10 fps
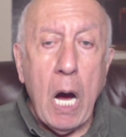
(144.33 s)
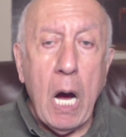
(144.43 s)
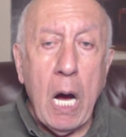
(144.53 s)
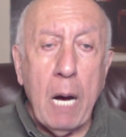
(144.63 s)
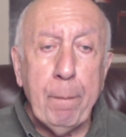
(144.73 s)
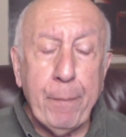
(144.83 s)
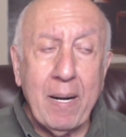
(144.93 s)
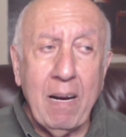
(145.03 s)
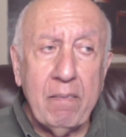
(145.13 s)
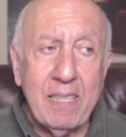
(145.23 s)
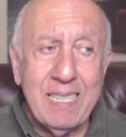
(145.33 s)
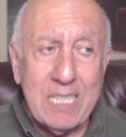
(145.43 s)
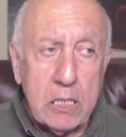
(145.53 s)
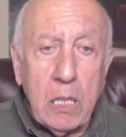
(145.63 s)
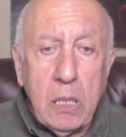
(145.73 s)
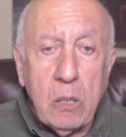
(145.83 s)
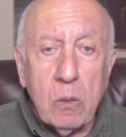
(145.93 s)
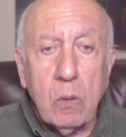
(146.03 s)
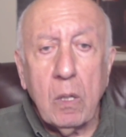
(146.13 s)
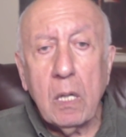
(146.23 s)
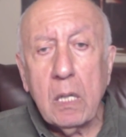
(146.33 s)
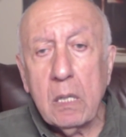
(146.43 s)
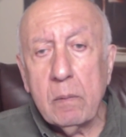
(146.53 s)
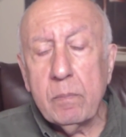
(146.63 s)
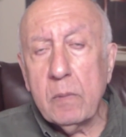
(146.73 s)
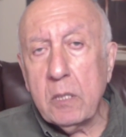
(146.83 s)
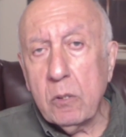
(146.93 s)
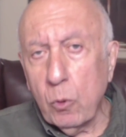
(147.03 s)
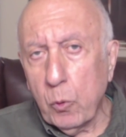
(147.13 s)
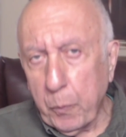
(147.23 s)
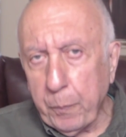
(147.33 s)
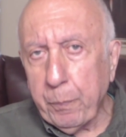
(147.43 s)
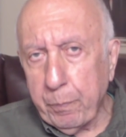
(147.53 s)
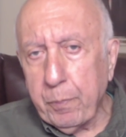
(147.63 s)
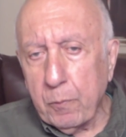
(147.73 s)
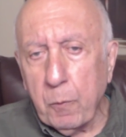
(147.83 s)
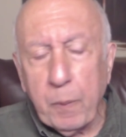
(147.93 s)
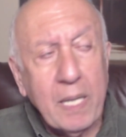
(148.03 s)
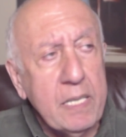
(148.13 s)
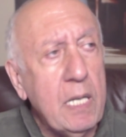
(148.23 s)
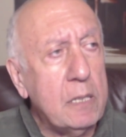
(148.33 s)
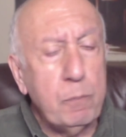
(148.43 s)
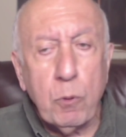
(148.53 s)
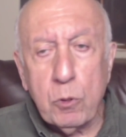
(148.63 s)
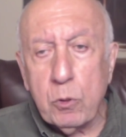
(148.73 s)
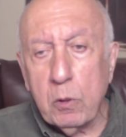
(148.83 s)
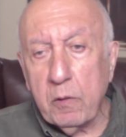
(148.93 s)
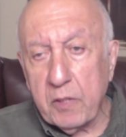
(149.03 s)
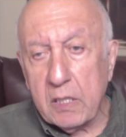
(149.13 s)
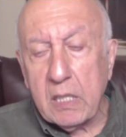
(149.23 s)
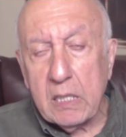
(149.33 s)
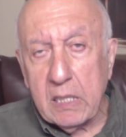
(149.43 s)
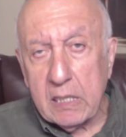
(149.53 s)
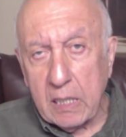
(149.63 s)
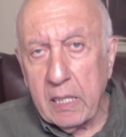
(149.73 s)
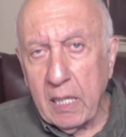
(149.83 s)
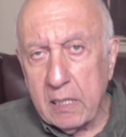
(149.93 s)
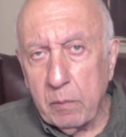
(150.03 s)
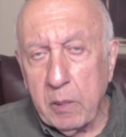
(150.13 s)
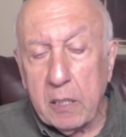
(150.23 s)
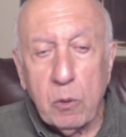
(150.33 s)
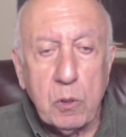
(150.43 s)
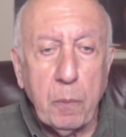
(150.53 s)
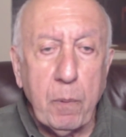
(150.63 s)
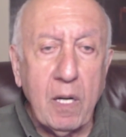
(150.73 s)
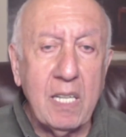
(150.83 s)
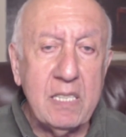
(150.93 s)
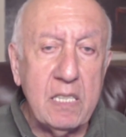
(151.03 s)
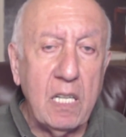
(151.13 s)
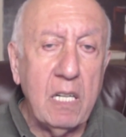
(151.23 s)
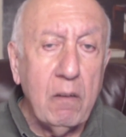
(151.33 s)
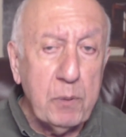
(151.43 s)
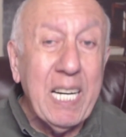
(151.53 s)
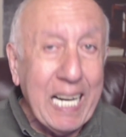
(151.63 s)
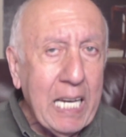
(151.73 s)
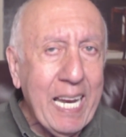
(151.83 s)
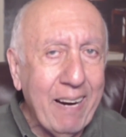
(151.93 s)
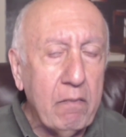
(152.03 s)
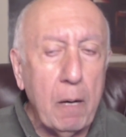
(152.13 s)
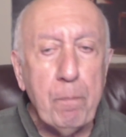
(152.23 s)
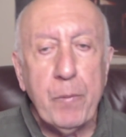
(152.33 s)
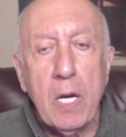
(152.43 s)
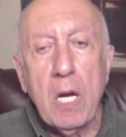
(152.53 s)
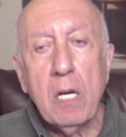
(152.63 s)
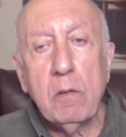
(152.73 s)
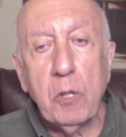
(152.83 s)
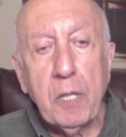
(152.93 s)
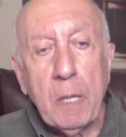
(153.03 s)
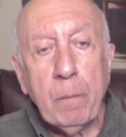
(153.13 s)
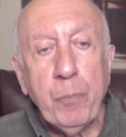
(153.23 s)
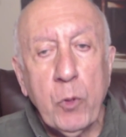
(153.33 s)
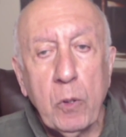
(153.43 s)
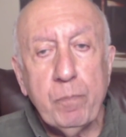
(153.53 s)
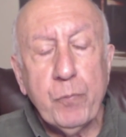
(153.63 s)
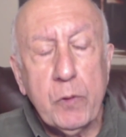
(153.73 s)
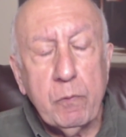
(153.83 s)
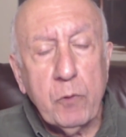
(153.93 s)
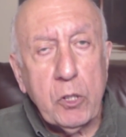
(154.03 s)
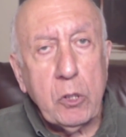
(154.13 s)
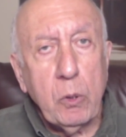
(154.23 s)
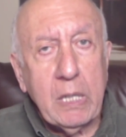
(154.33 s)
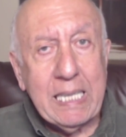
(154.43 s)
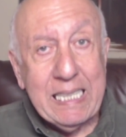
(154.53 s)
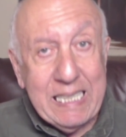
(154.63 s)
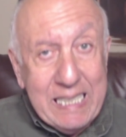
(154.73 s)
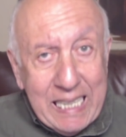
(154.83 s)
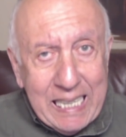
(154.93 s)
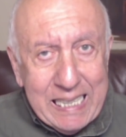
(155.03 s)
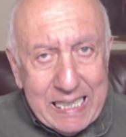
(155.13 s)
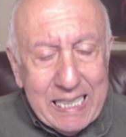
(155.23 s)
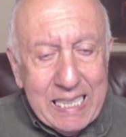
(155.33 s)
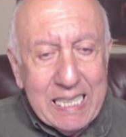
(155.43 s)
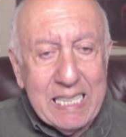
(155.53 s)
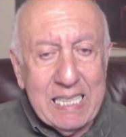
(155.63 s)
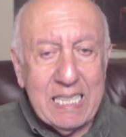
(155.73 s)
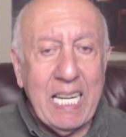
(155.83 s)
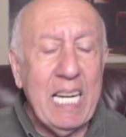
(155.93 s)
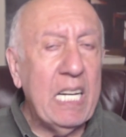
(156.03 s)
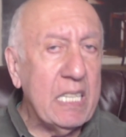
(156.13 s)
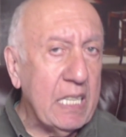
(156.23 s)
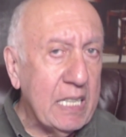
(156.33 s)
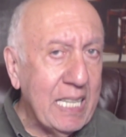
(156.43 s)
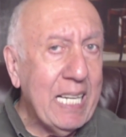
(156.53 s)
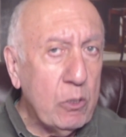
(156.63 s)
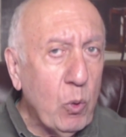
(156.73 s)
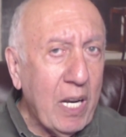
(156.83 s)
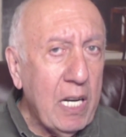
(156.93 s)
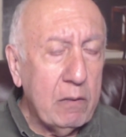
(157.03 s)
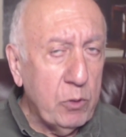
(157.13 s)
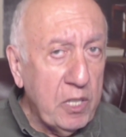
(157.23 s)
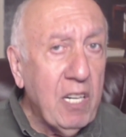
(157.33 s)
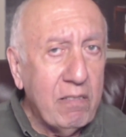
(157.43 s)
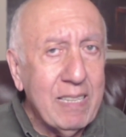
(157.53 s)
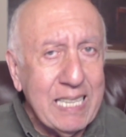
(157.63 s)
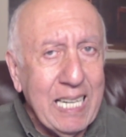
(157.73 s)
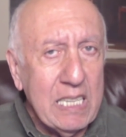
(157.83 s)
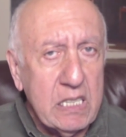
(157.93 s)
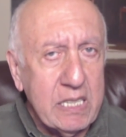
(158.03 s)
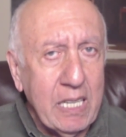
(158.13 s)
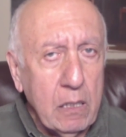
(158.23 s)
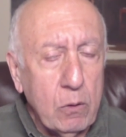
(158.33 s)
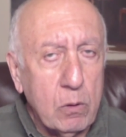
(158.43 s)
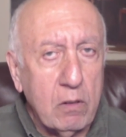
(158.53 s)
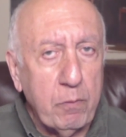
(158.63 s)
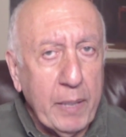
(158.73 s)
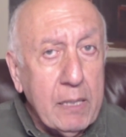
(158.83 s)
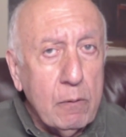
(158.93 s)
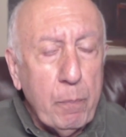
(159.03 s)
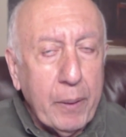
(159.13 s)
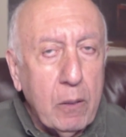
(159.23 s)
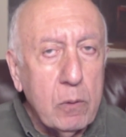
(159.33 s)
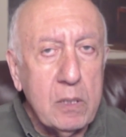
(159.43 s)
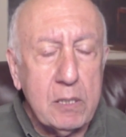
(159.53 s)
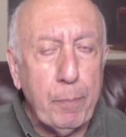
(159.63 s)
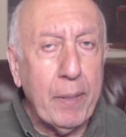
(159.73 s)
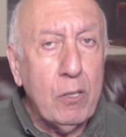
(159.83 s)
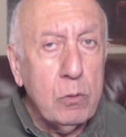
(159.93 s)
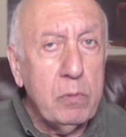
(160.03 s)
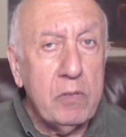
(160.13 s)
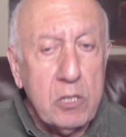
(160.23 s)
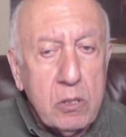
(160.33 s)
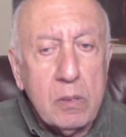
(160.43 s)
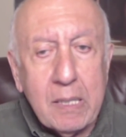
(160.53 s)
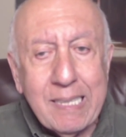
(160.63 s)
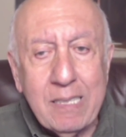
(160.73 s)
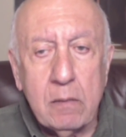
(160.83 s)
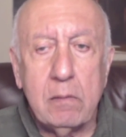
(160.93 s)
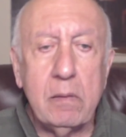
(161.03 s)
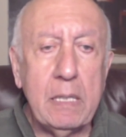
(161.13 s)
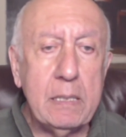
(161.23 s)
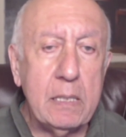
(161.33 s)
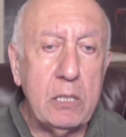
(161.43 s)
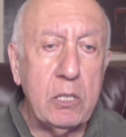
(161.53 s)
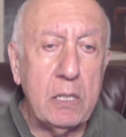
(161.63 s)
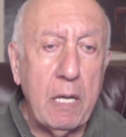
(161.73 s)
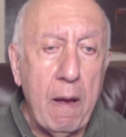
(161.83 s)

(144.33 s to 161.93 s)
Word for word: а право на жилье, э, значит, ну, уплотнять буржуев, так сказать, если надо, мы это уже проходили, а вообще халява. Вот. Но вот только деньги на это, на эту халяву не хватает с налогов. Поэтому приходится придумывать что-то новое. Значит,